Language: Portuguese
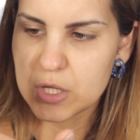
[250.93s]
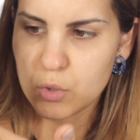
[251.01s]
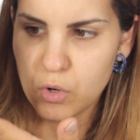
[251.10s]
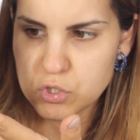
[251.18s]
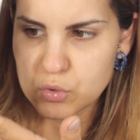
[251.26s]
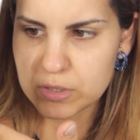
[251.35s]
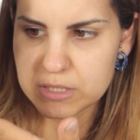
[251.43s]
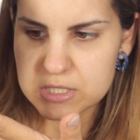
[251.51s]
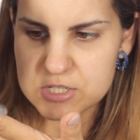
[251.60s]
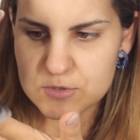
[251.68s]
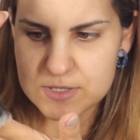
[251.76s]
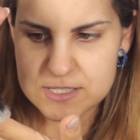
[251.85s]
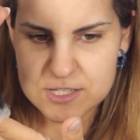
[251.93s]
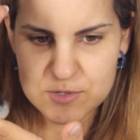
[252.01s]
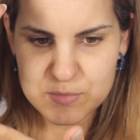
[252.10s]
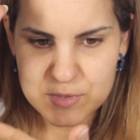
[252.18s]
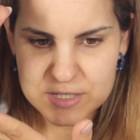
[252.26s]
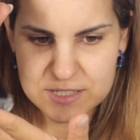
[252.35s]
Eu gosto quando eles são assim
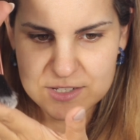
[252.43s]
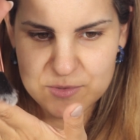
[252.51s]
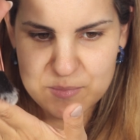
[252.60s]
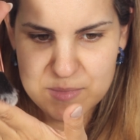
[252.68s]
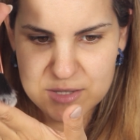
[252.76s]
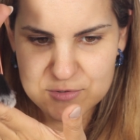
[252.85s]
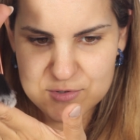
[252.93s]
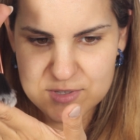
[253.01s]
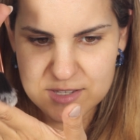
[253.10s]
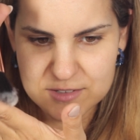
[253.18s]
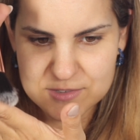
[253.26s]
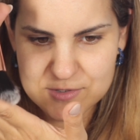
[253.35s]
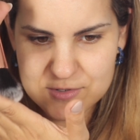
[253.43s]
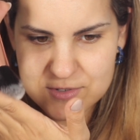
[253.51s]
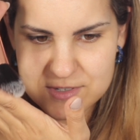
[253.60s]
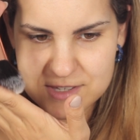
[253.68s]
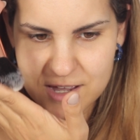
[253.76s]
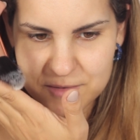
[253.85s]
um bocadinho menos
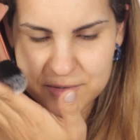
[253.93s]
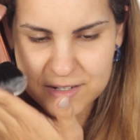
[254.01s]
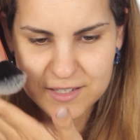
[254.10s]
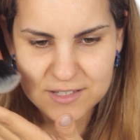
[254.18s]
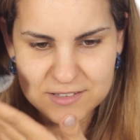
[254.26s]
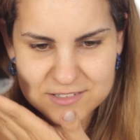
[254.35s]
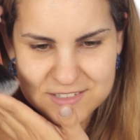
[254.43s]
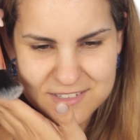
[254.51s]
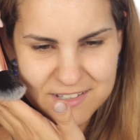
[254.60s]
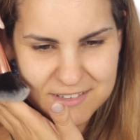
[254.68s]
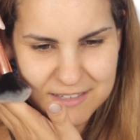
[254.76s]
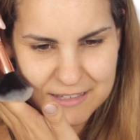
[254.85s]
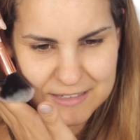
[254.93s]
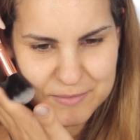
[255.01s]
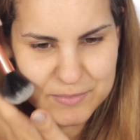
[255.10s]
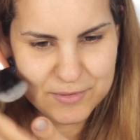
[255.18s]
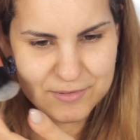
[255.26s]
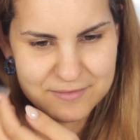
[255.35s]
densos, sabem? Ele está
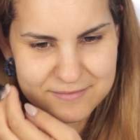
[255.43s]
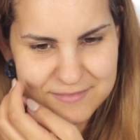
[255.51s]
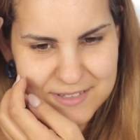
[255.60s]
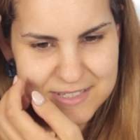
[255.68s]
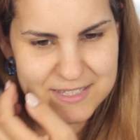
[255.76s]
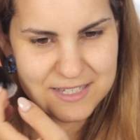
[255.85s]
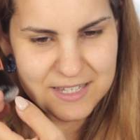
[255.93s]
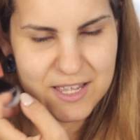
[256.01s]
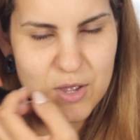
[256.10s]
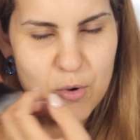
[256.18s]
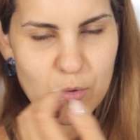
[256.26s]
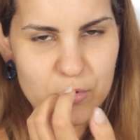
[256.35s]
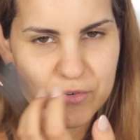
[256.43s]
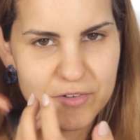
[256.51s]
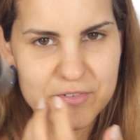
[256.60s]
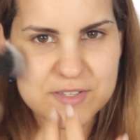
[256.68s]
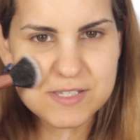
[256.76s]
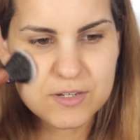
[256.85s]
tipo assim, o que
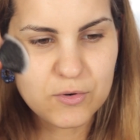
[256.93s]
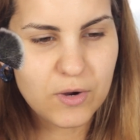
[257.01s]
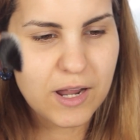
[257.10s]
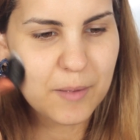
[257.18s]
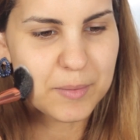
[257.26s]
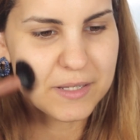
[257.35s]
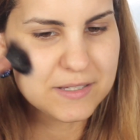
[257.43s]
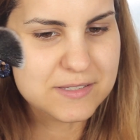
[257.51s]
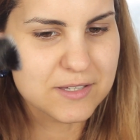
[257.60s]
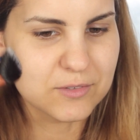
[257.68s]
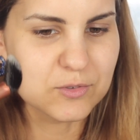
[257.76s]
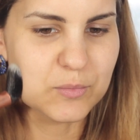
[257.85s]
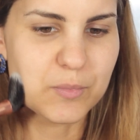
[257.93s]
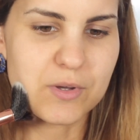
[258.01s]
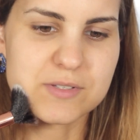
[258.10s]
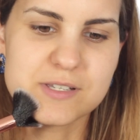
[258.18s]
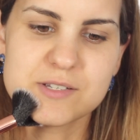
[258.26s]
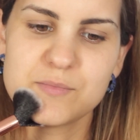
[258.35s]
vai fazer com que a aplicação do
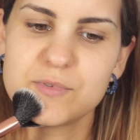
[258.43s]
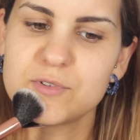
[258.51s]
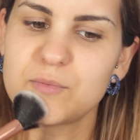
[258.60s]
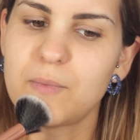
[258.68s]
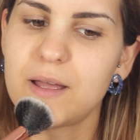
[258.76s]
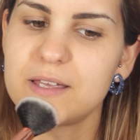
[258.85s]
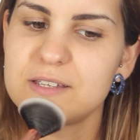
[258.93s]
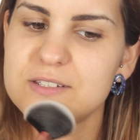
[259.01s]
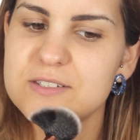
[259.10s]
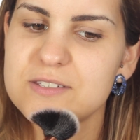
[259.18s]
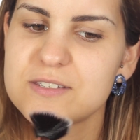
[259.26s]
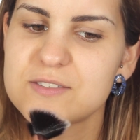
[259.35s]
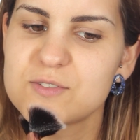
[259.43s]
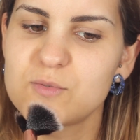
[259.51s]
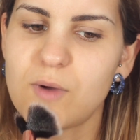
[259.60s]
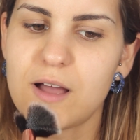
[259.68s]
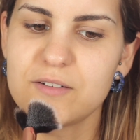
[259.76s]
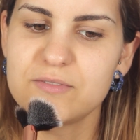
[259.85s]
pó seja muito mais
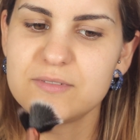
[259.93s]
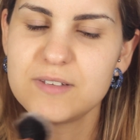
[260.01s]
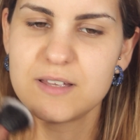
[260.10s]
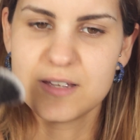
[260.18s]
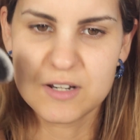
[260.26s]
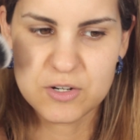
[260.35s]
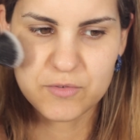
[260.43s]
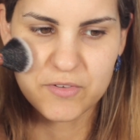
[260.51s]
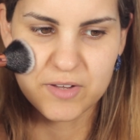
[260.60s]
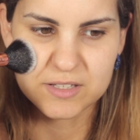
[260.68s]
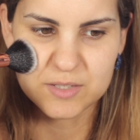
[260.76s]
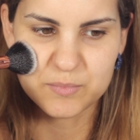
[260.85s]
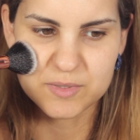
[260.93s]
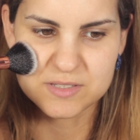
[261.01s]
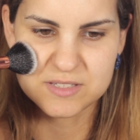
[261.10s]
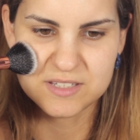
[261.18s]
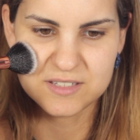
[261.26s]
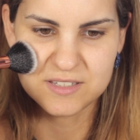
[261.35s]
suave não vai ficar tipo
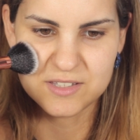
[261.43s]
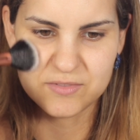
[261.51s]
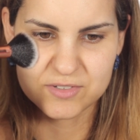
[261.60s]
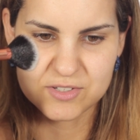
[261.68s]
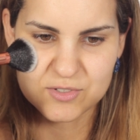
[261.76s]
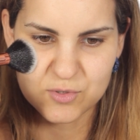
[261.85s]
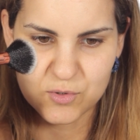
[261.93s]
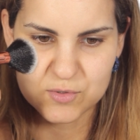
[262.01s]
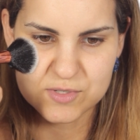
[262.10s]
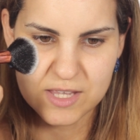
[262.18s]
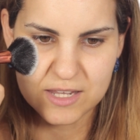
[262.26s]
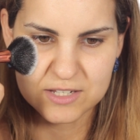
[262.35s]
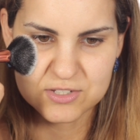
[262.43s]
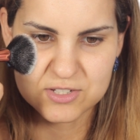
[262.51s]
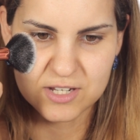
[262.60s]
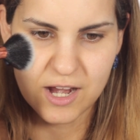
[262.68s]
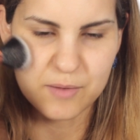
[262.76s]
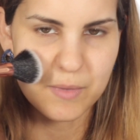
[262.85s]
assim e vocês não conseguem
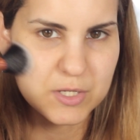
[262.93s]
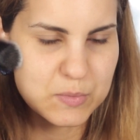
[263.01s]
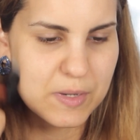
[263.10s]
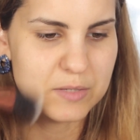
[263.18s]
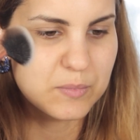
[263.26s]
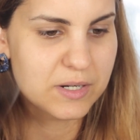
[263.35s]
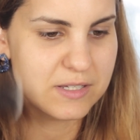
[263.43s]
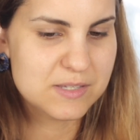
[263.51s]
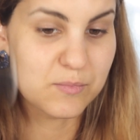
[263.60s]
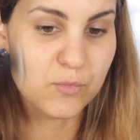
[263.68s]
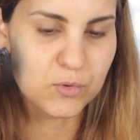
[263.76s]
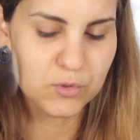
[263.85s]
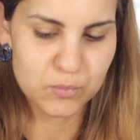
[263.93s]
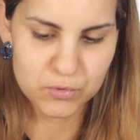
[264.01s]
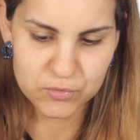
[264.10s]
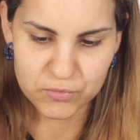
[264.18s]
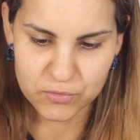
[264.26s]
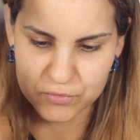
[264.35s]
chegar mais perto. Por acaso é muito,
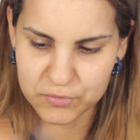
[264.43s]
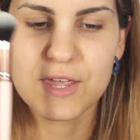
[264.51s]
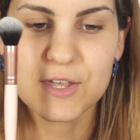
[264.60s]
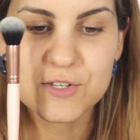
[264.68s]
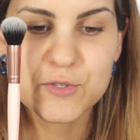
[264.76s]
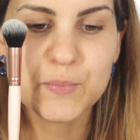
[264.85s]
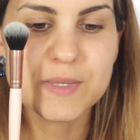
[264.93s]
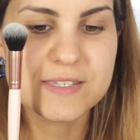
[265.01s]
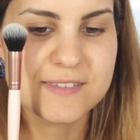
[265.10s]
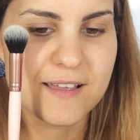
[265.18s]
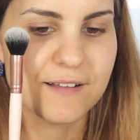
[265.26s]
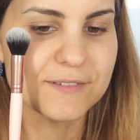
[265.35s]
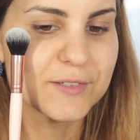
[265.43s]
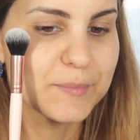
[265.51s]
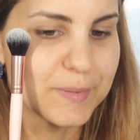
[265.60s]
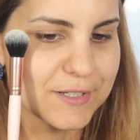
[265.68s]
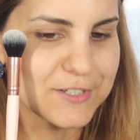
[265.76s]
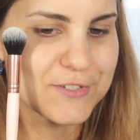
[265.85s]
muito fofo. Este pincel de
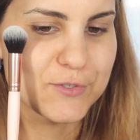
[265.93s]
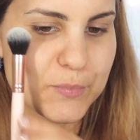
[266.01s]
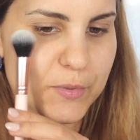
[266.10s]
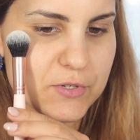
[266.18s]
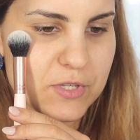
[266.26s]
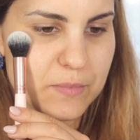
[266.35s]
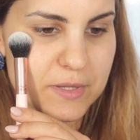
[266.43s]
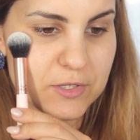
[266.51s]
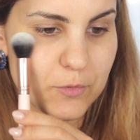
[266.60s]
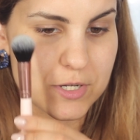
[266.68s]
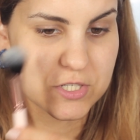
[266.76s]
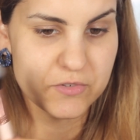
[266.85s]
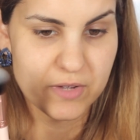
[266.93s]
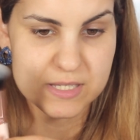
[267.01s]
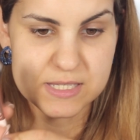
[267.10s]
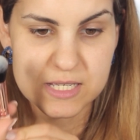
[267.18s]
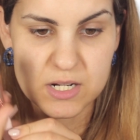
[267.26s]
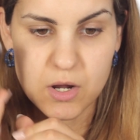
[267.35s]
blush, supostamente, eu acho que vai
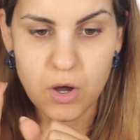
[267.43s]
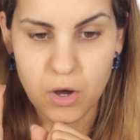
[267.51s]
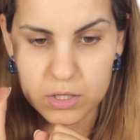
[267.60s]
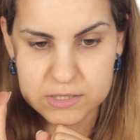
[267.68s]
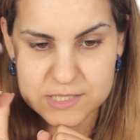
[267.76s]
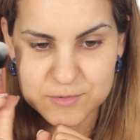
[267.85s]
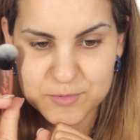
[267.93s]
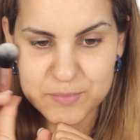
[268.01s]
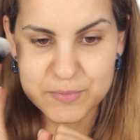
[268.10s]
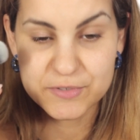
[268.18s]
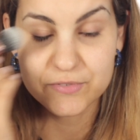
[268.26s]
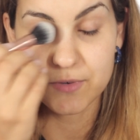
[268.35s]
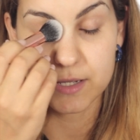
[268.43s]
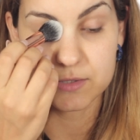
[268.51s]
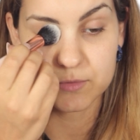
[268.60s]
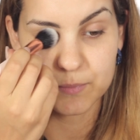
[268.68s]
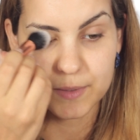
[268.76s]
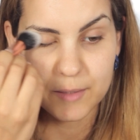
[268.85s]
ser ótimo,
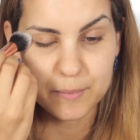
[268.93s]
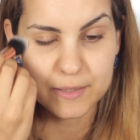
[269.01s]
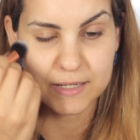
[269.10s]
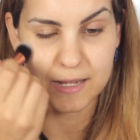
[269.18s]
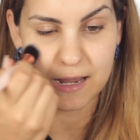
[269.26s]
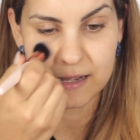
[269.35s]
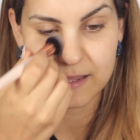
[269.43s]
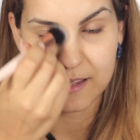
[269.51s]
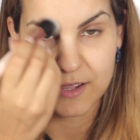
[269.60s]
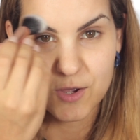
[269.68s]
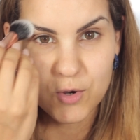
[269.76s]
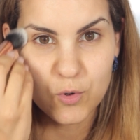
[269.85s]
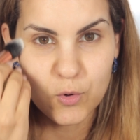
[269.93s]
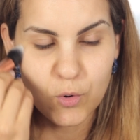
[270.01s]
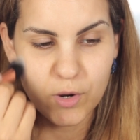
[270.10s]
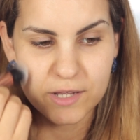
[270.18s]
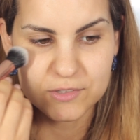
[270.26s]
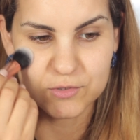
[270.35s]
perfeito para aplicar
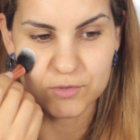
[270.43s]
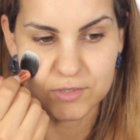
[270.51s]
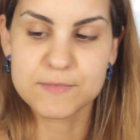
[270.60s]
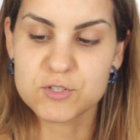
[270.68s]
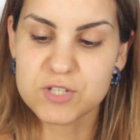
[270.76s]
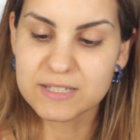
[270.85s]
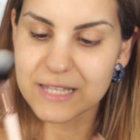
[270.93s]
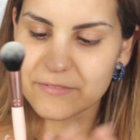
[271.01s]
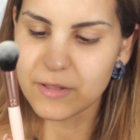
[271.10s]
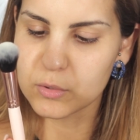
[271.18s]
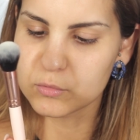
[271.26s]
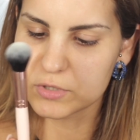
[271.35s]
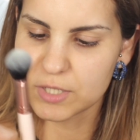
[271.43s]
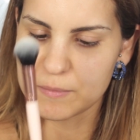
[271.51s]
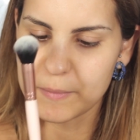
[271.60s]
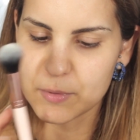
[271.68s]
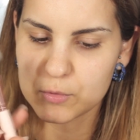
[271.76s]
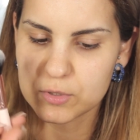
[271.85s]
corretor. Eu já andava há algum tempo
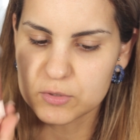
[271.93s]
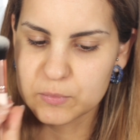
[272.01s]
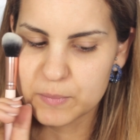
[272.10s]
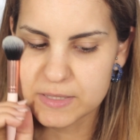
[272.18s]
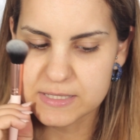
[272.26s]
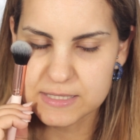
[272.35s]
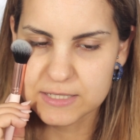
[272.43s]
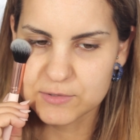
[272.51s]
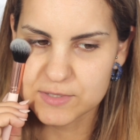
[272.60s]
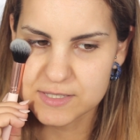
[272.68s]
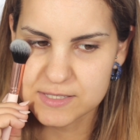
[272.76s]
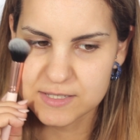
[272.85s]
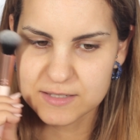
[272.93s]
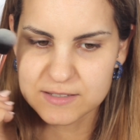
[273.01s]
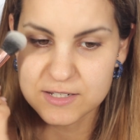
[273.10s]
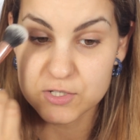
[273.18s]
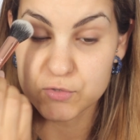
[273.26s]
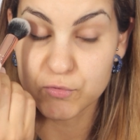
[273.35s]
à procura de um pincelito assim,
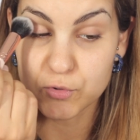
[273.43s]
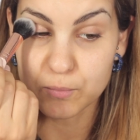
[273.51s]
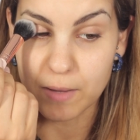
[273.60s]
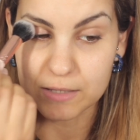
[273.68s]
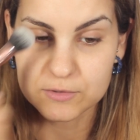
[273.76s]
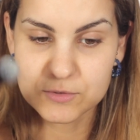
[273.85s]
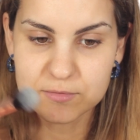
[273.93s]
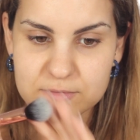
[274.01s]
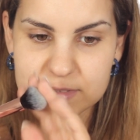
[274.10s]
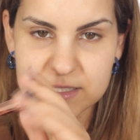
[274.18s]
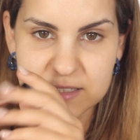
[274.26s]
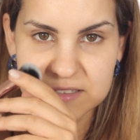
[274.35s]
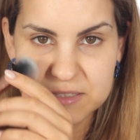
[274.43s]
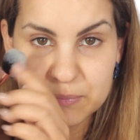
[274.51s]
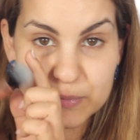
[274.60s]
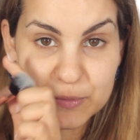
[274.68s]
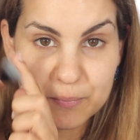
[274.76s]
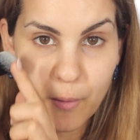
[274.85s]
neste formato, eh,
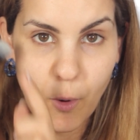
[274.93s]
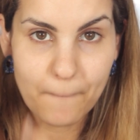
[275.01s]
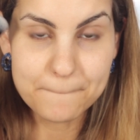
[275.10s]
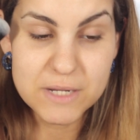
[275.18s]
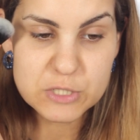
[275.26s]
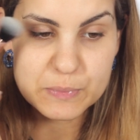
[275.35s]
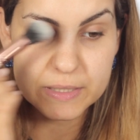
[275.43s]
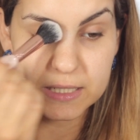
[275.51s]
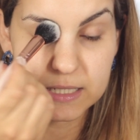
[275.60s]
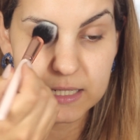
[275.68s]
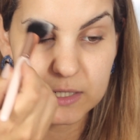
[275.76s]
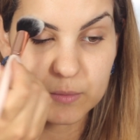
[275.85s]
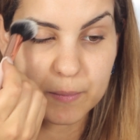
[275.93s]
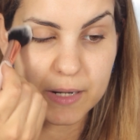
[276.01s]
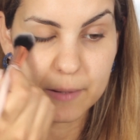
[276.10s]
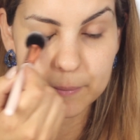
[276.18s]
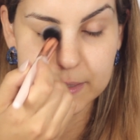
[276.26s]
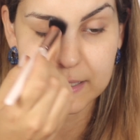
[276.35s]
tipo de pó, mas pequenininho,
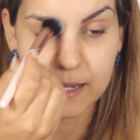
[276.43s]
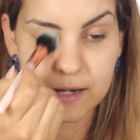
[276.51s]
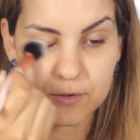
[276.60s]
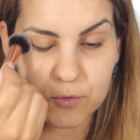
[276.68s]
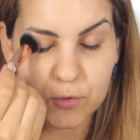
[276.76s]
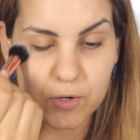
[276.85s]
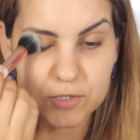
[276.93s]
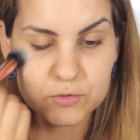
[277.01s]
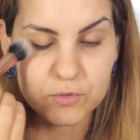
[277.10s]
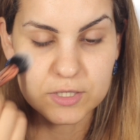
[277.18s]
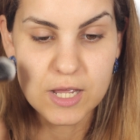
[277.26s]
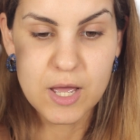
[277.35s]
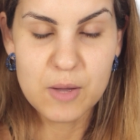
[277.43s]
para aplicar o corretor.